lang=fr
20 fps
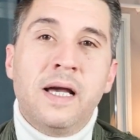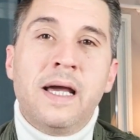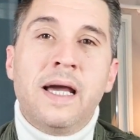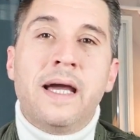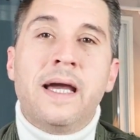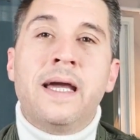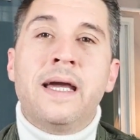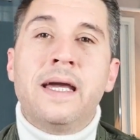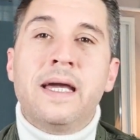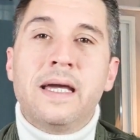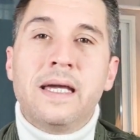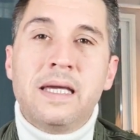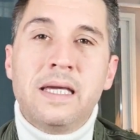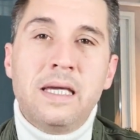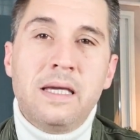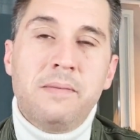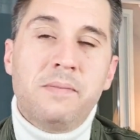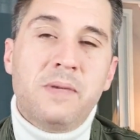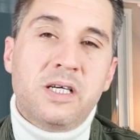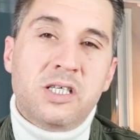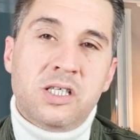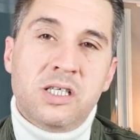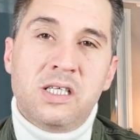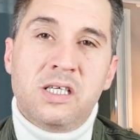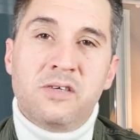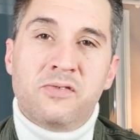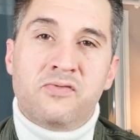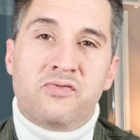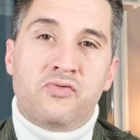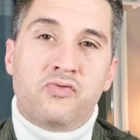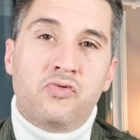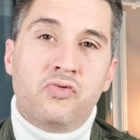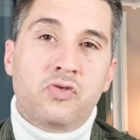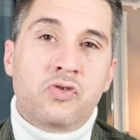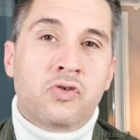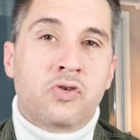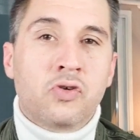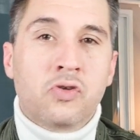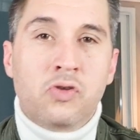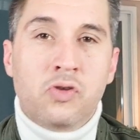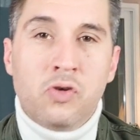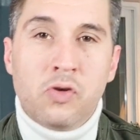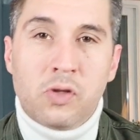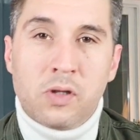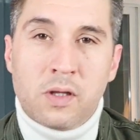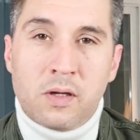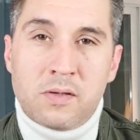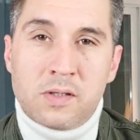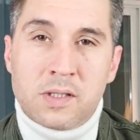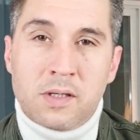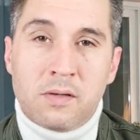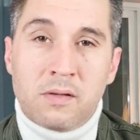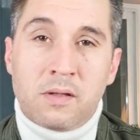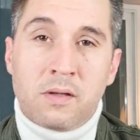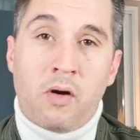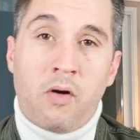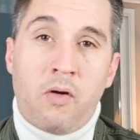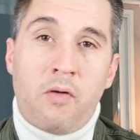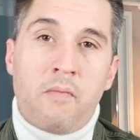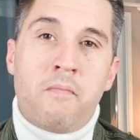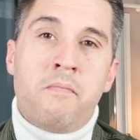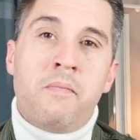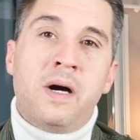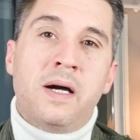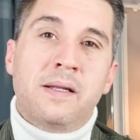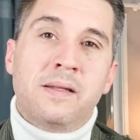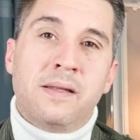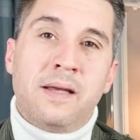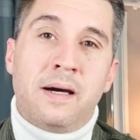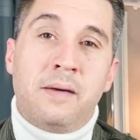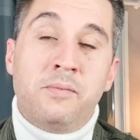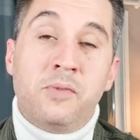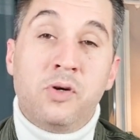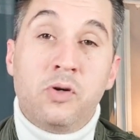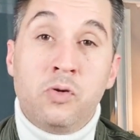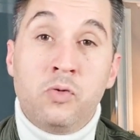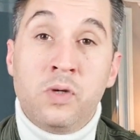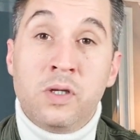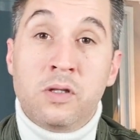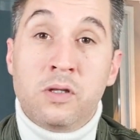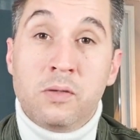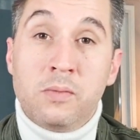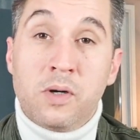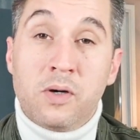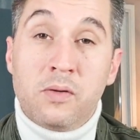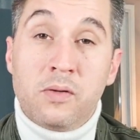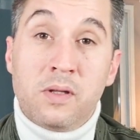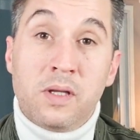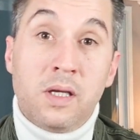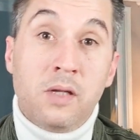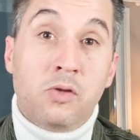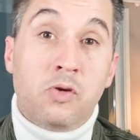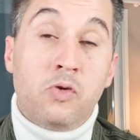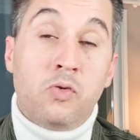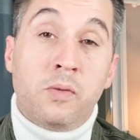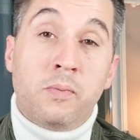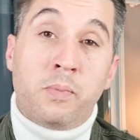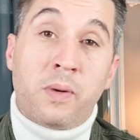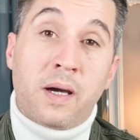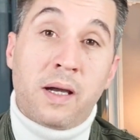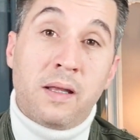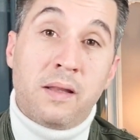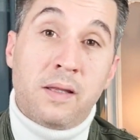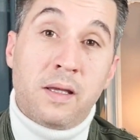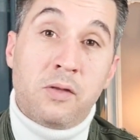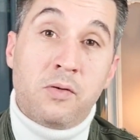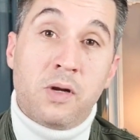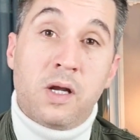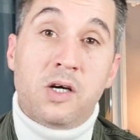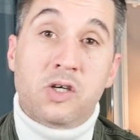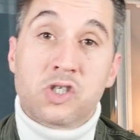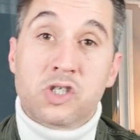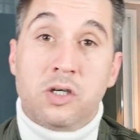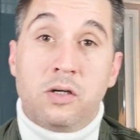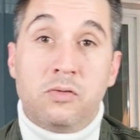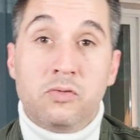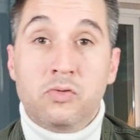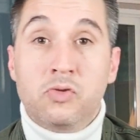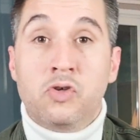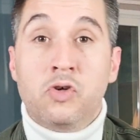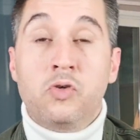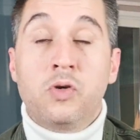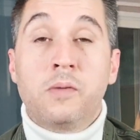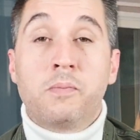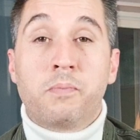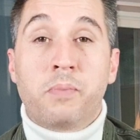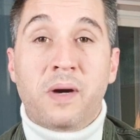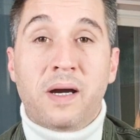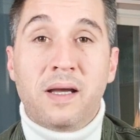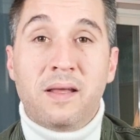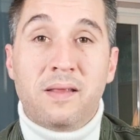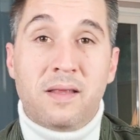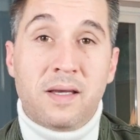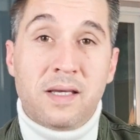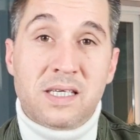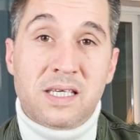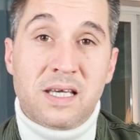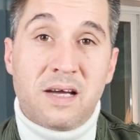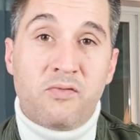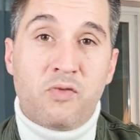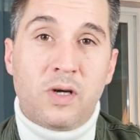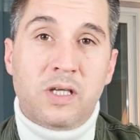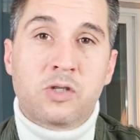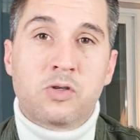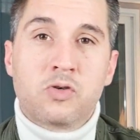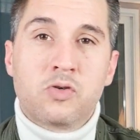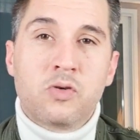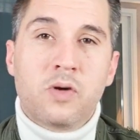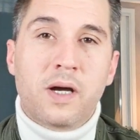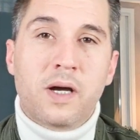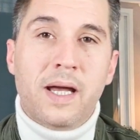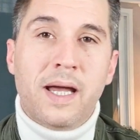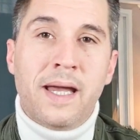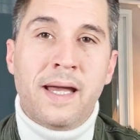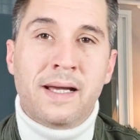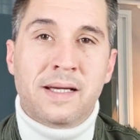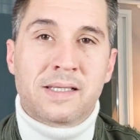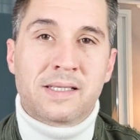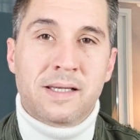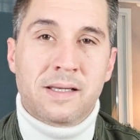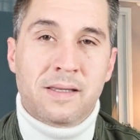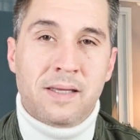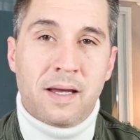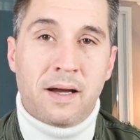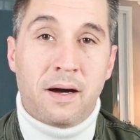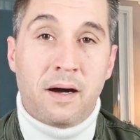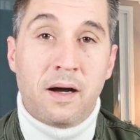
Et imaginez-vous que de temps en temps, madame lui demandait de lui prêter de l'argent, de lui prêter sa voiture, etc.